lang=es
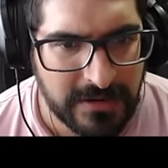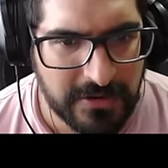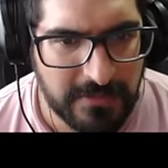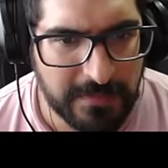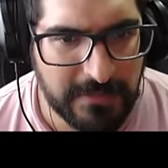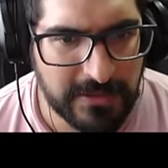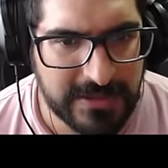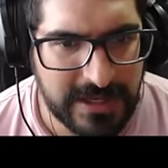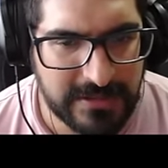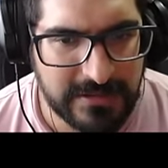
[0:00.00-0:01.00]

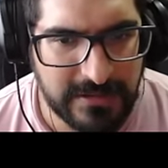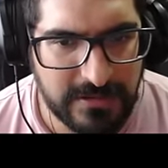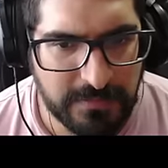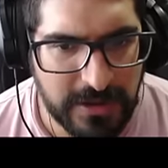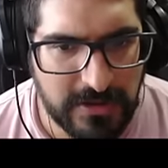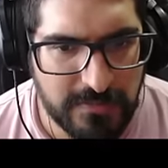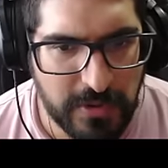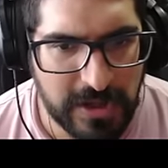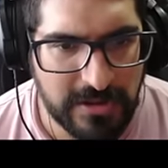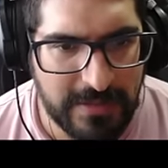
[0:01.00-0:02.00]
Rompemos esto, no puedo, un
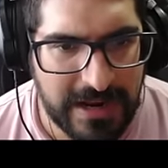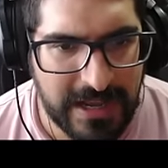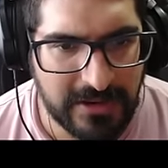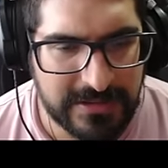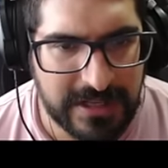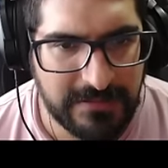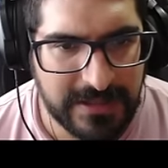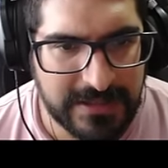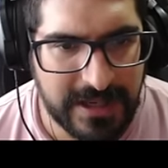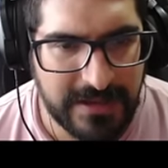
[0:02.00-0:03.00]
poquito más lejos tal
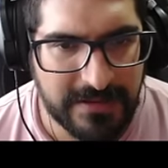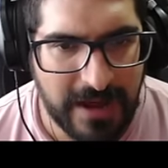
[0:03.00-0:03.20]
vez que...